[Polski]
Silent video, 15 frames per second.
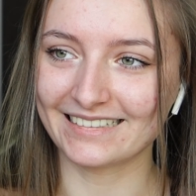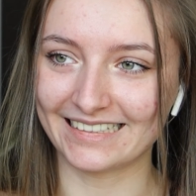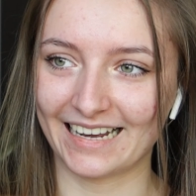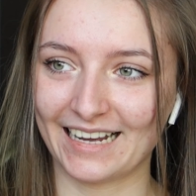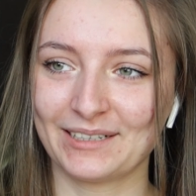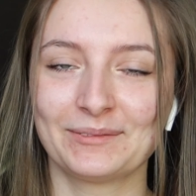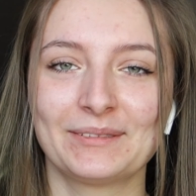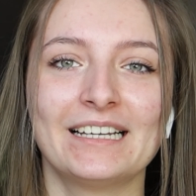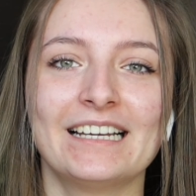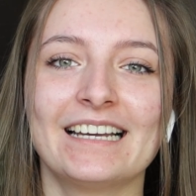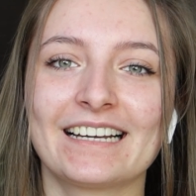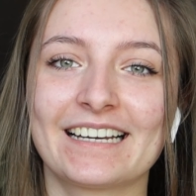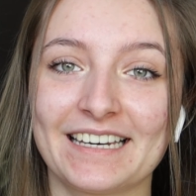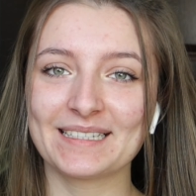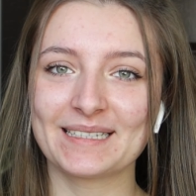Ta.
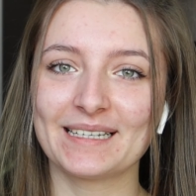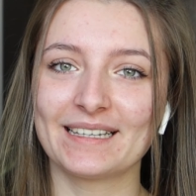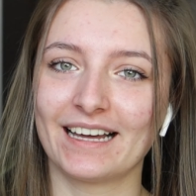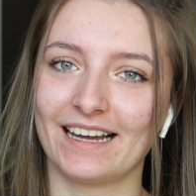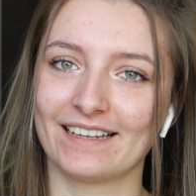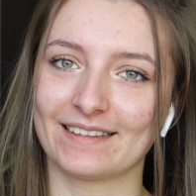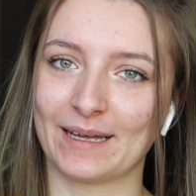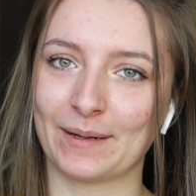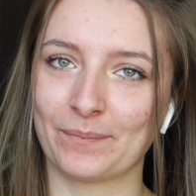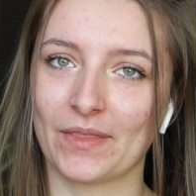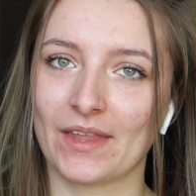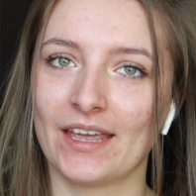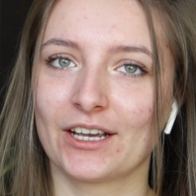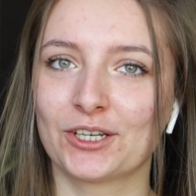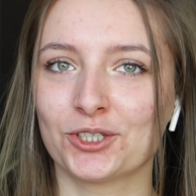Christine Hanna.
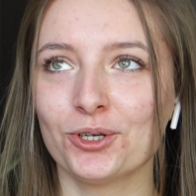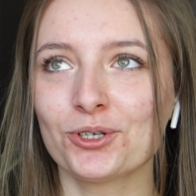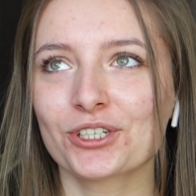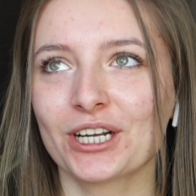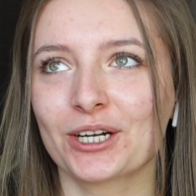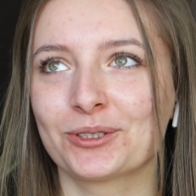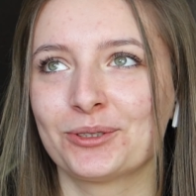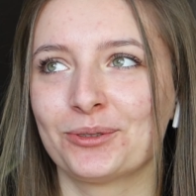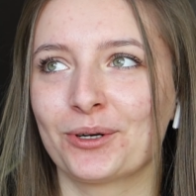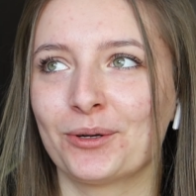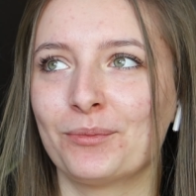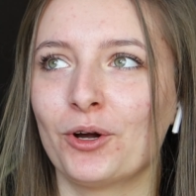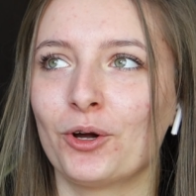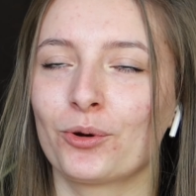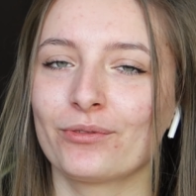Książka, którą
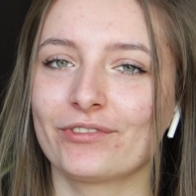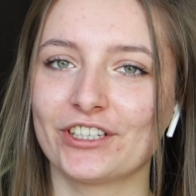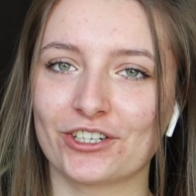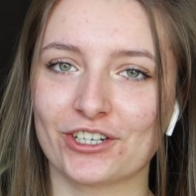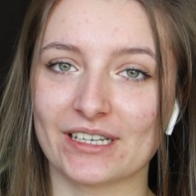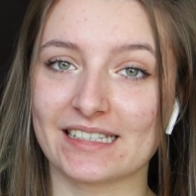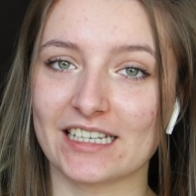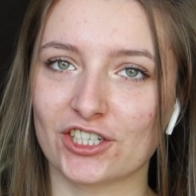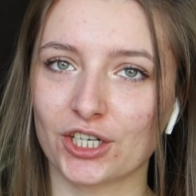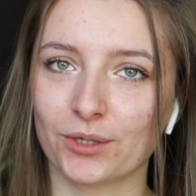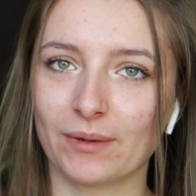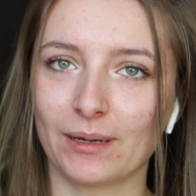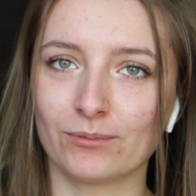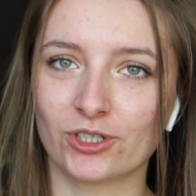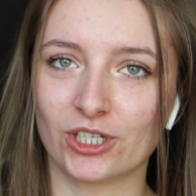również
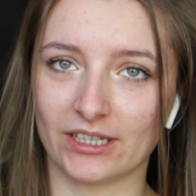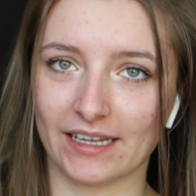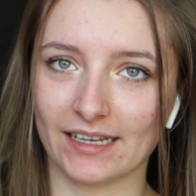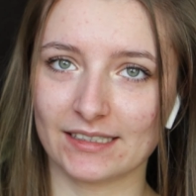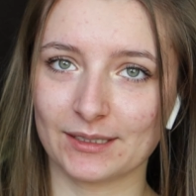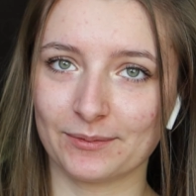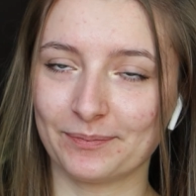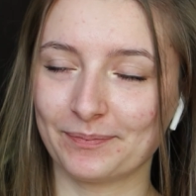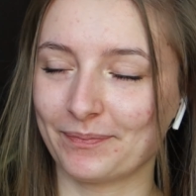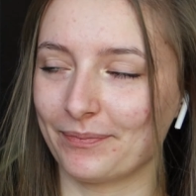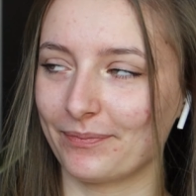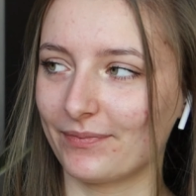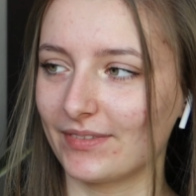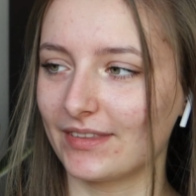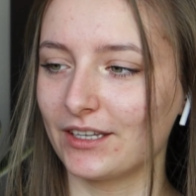zaczęłam czytać,
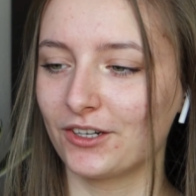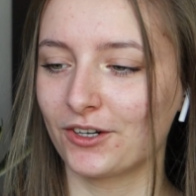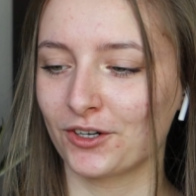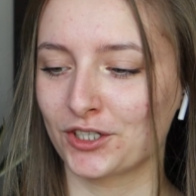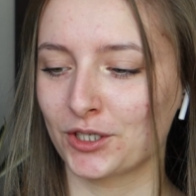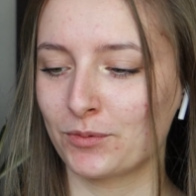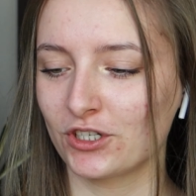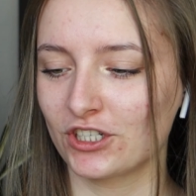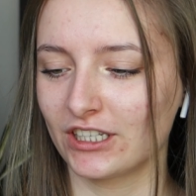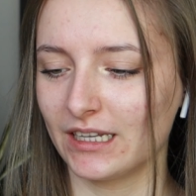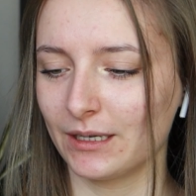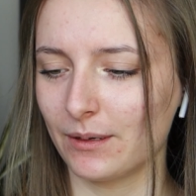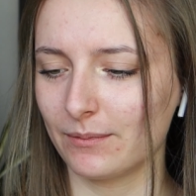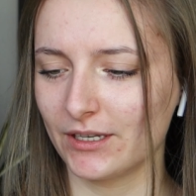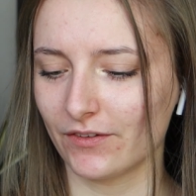mm, tylko że
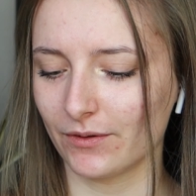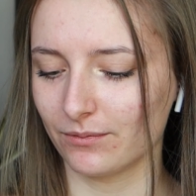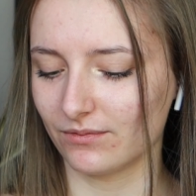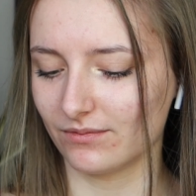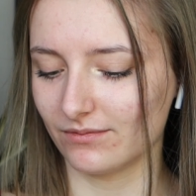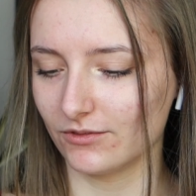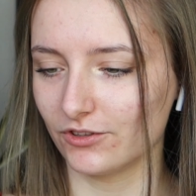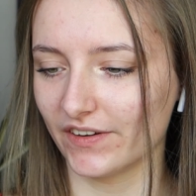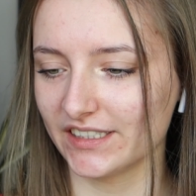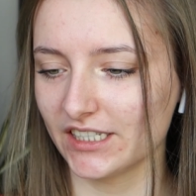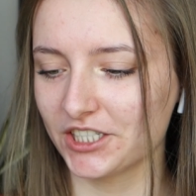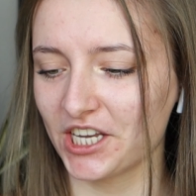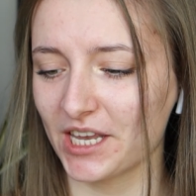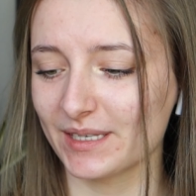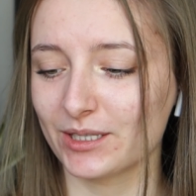przeczytałam, nie wiem,
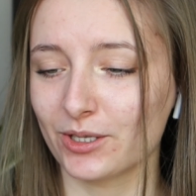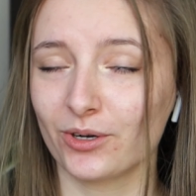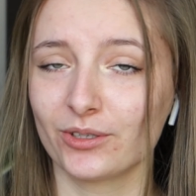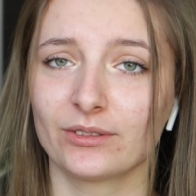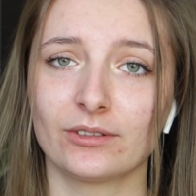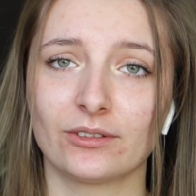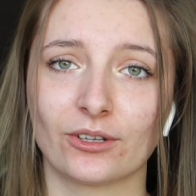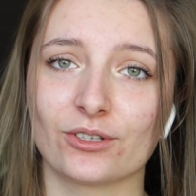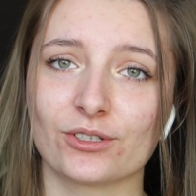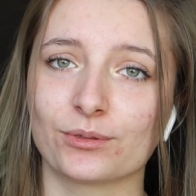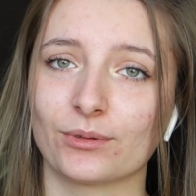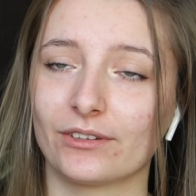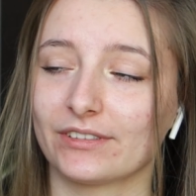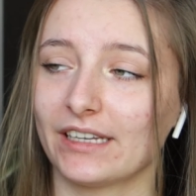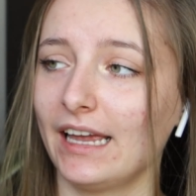20 stron, no
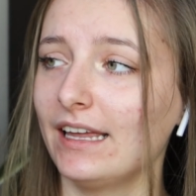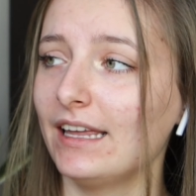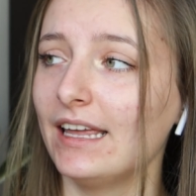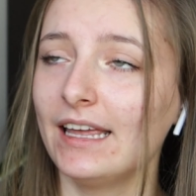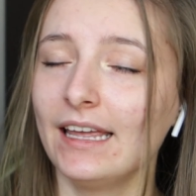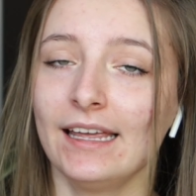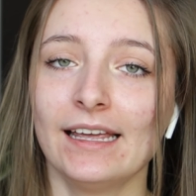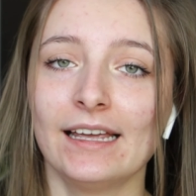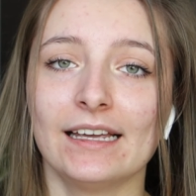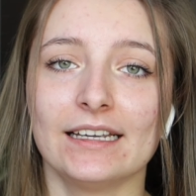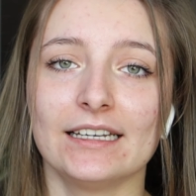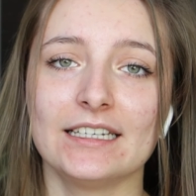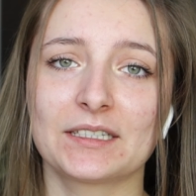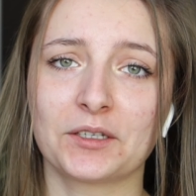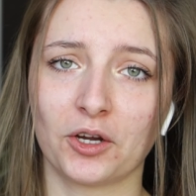dosłownie,
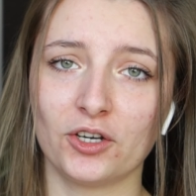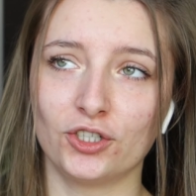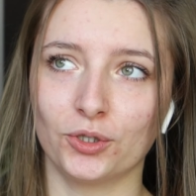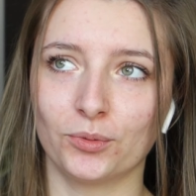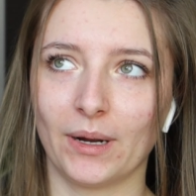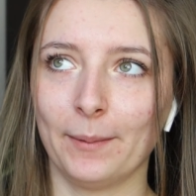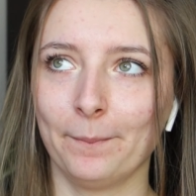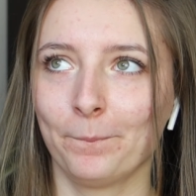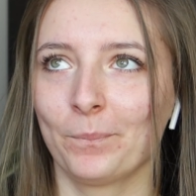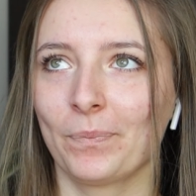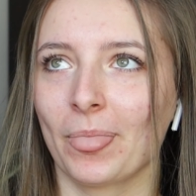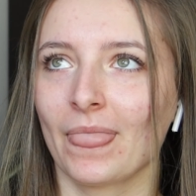i skończyłam.